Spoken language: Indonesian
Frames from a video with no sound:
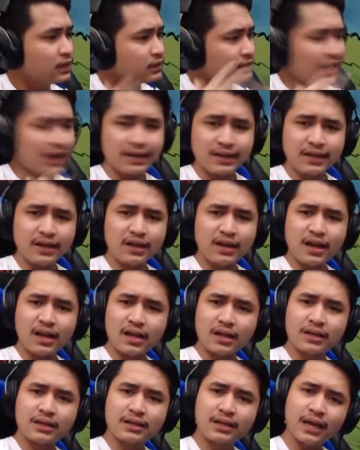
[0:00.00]
Dan ini adalah
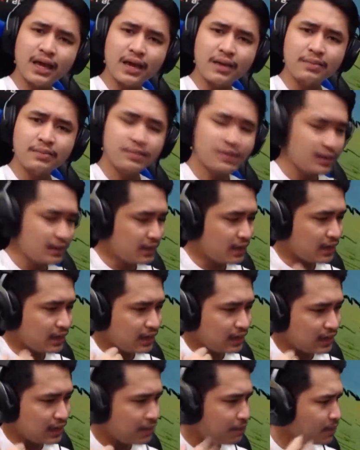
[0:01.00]
game yang
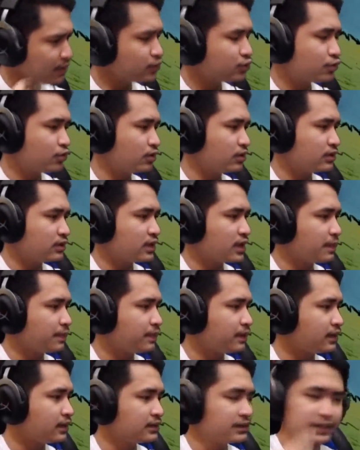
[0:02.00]
lebih sulit
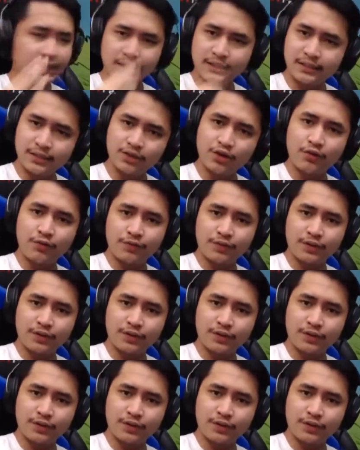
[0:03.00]
daripada Getting Over